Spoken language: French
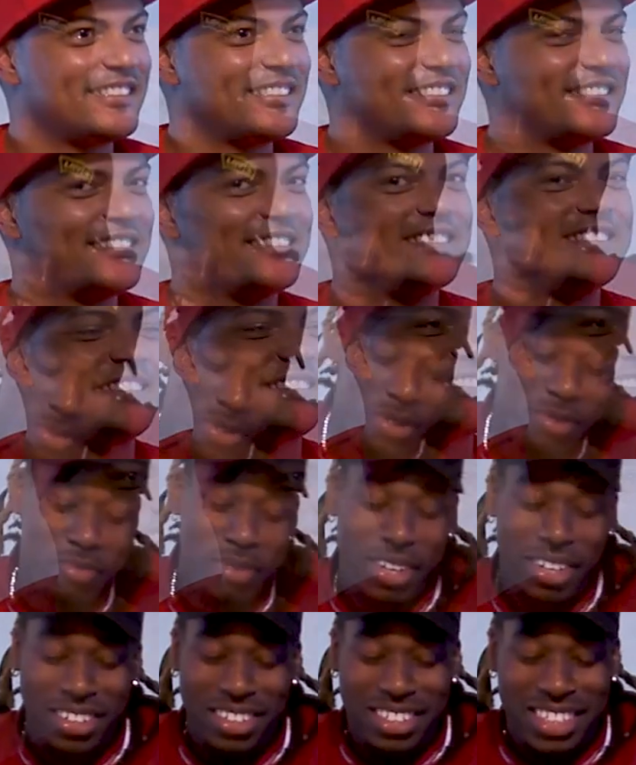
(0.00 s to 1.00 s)
On aime tous
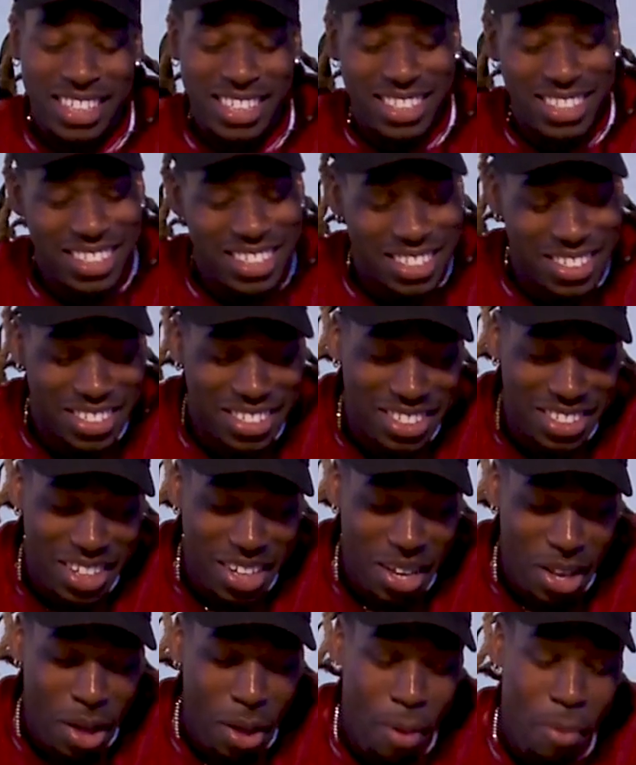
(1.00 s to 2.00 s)
Michael Jackson et tout.
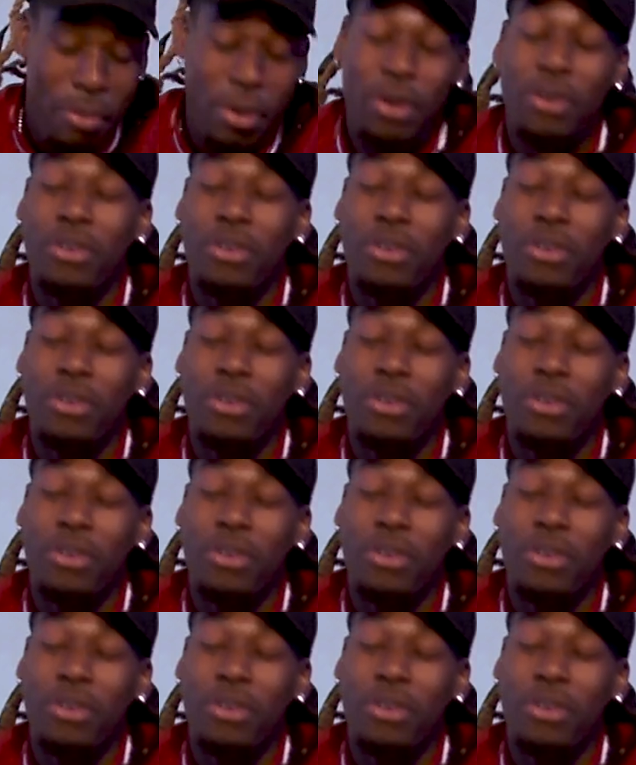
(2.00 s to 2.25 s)
Mais